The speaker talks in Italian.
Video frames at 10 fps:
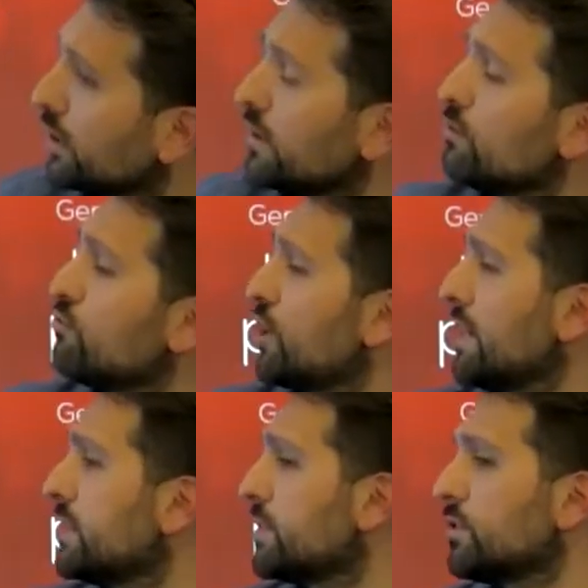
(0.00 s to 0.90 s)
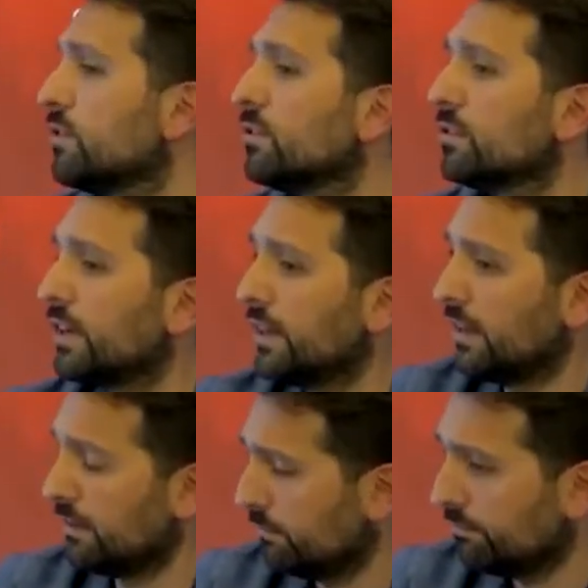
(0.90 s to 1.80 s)
successo che
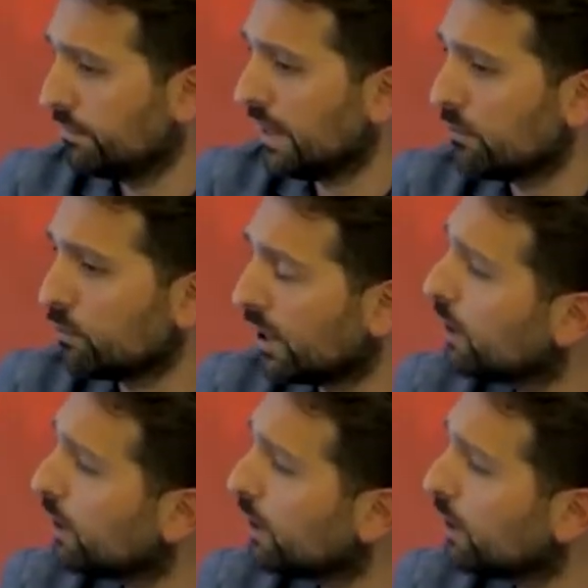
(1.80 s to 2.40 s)
eh, lavora nel